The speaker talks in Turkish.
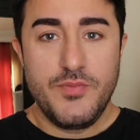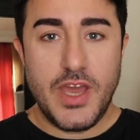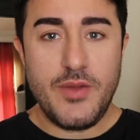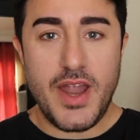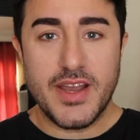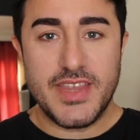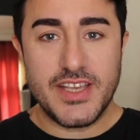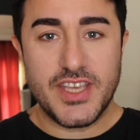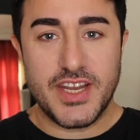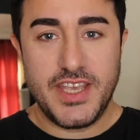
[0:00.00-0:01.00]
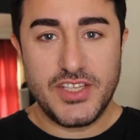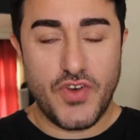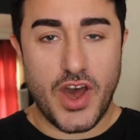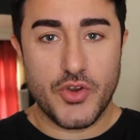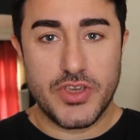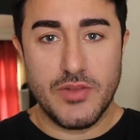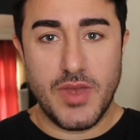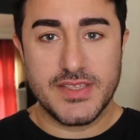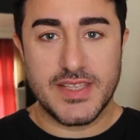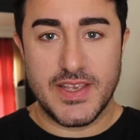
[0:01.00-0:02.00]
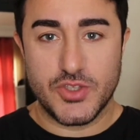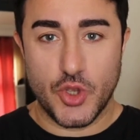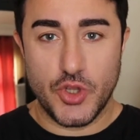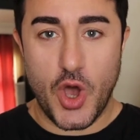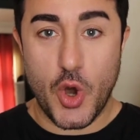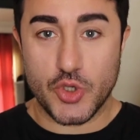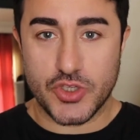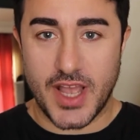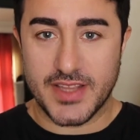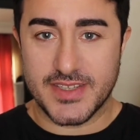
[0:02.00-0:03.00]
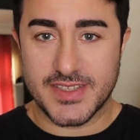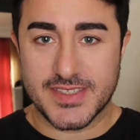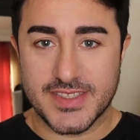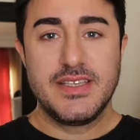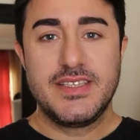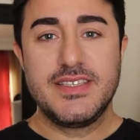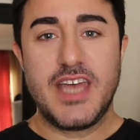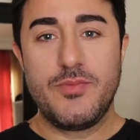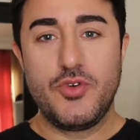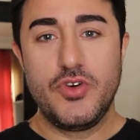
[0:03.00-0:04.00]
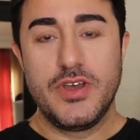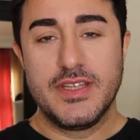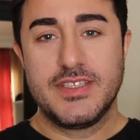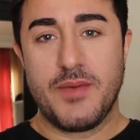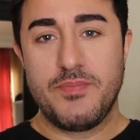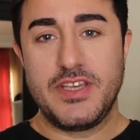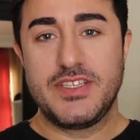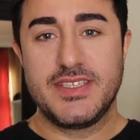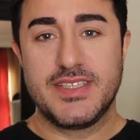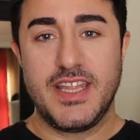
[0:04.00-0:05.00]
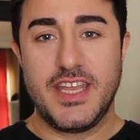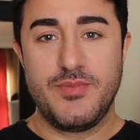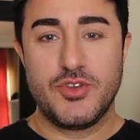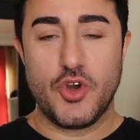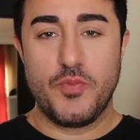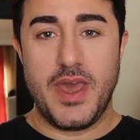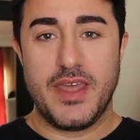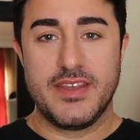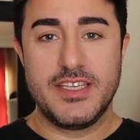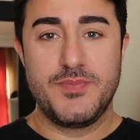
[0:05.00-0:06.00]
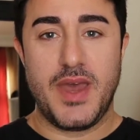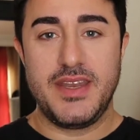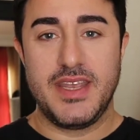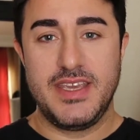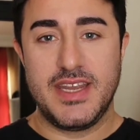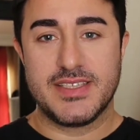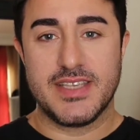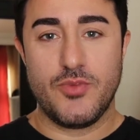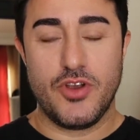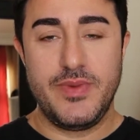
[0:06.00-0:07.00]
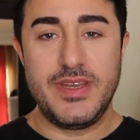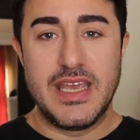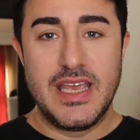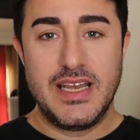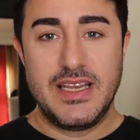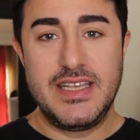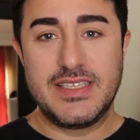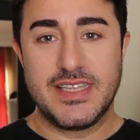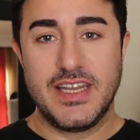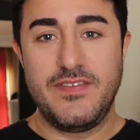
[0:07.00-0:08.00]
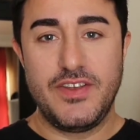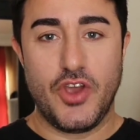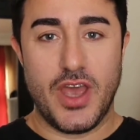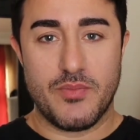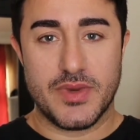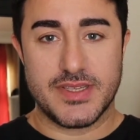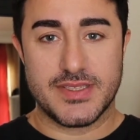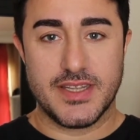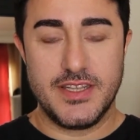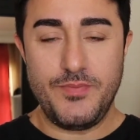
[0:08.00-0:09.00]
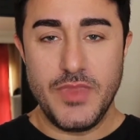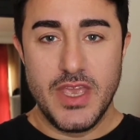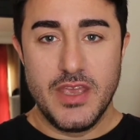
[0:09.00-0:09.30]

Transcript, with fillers: Merhaba arkadaşlar Ateş Faruk Yılmaz televizyonuna hoş geldiniz. Sizler bu top 5 listelerimi çok beğendiniz. Ben de yine size böyle bir listeli video yapmak istedim.